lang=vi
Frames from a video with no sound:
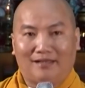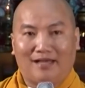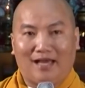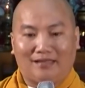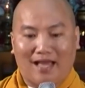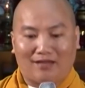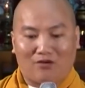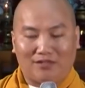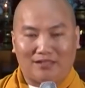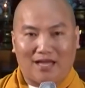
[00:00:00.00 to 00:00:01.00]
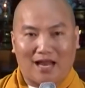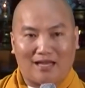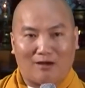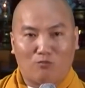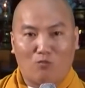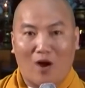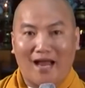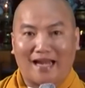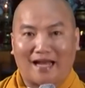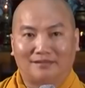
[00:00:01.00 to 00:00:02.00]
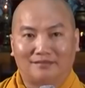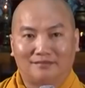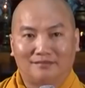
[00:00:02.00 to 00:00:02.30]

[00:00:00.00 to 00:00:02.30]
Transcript: cái anh ta có những hành động quá nặng